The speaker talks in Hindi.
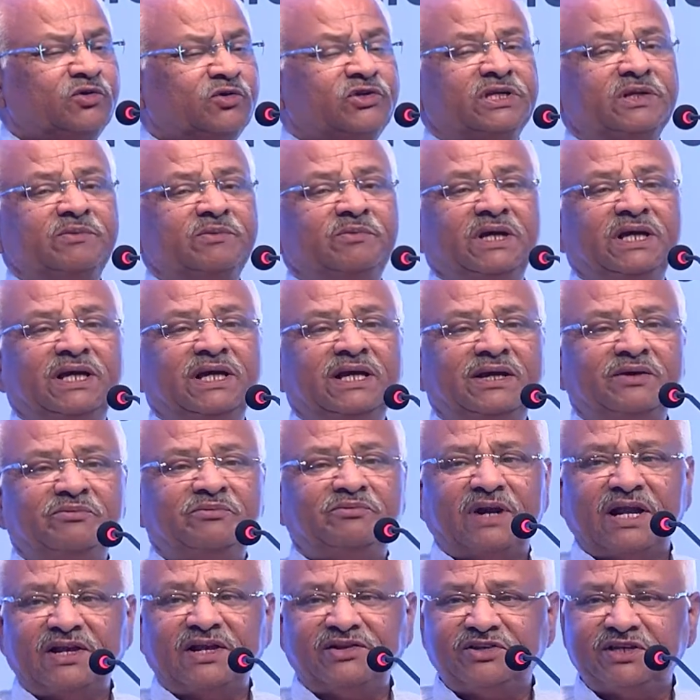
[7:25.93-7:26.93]
उस समय
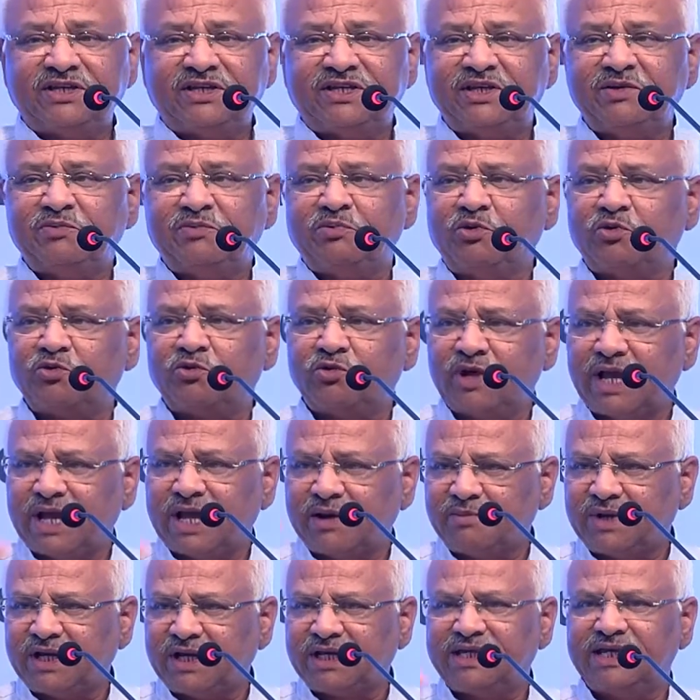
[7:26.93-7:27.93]
फ्रांसीसी
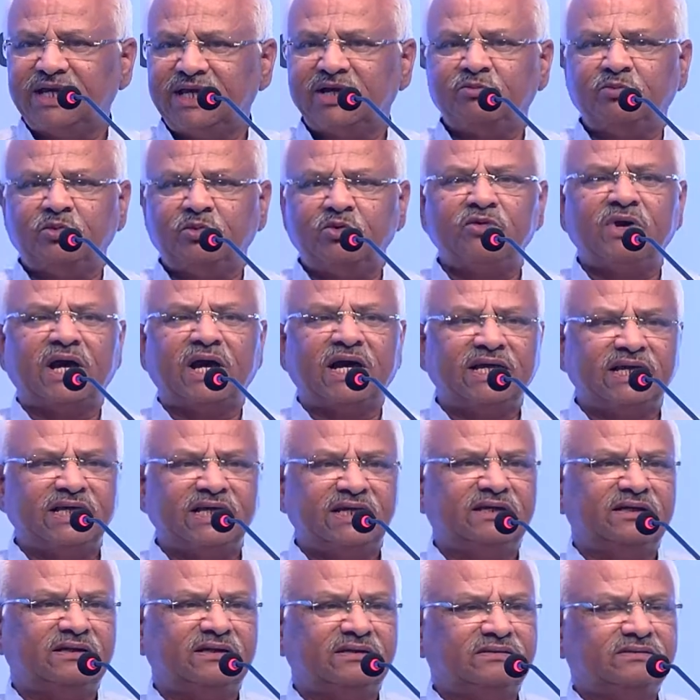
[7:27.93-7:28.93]
फुकुयामा की एक बुक
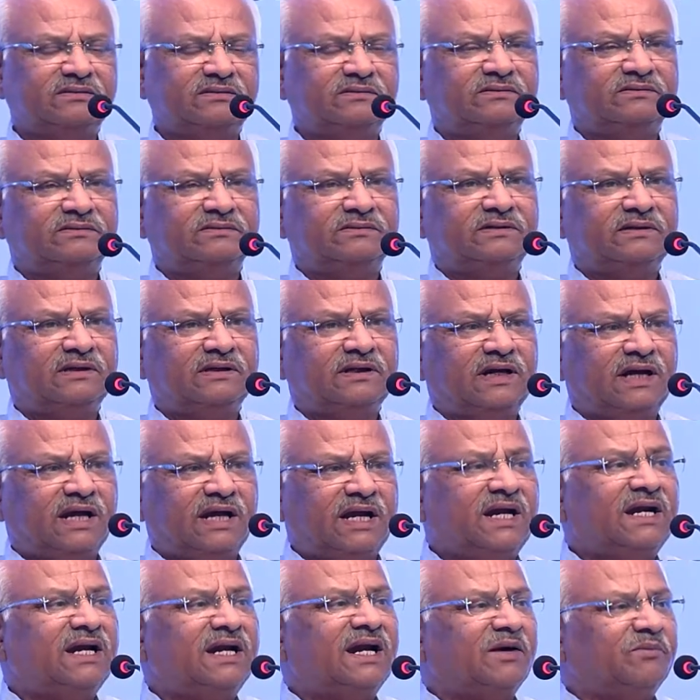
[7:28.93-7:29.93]
आई
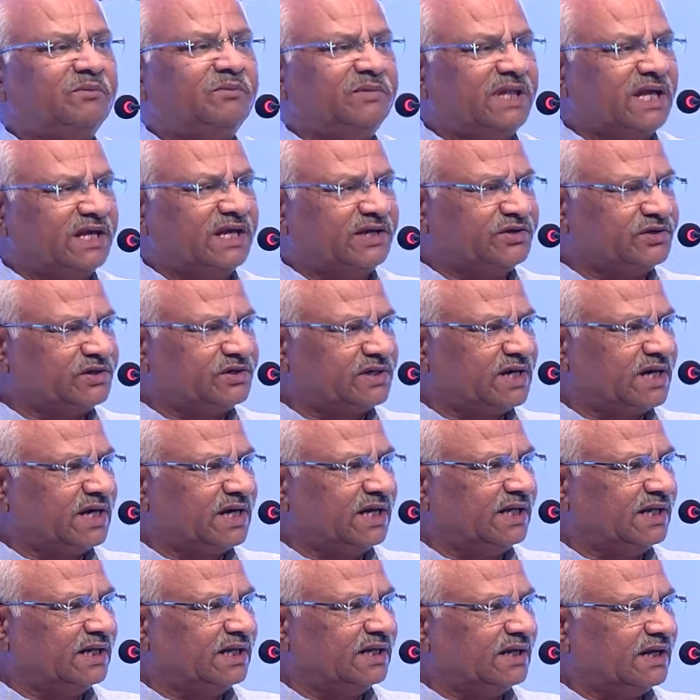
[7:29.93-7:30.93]
एंड ऑफ द
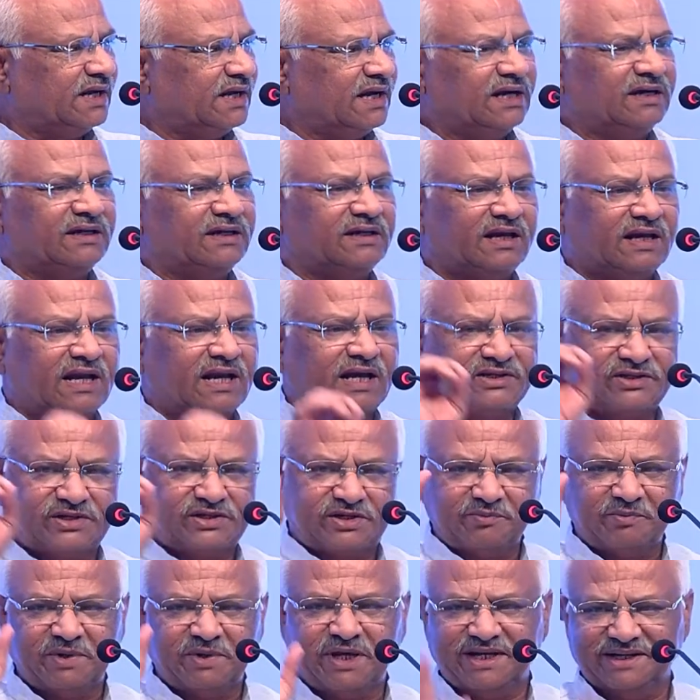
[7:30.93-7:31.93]
हिस्ट्री एंड द
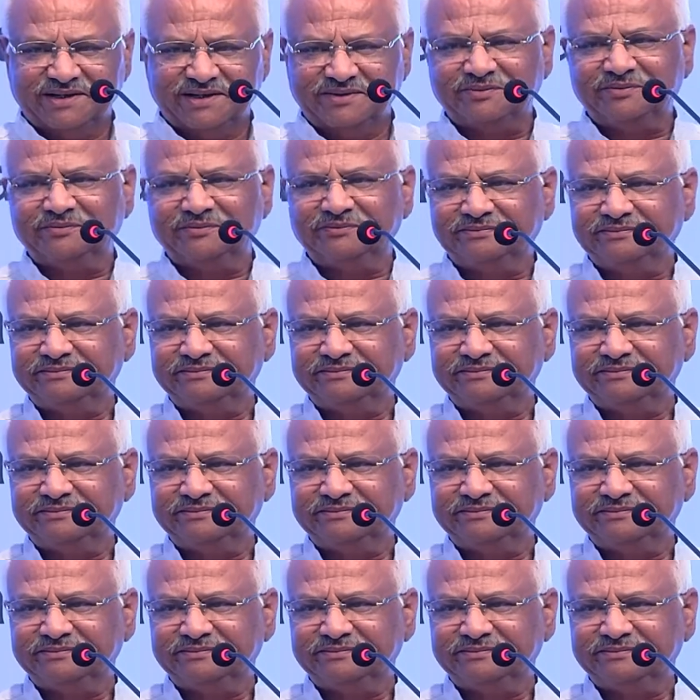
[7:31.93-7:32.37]
लास्ट मैन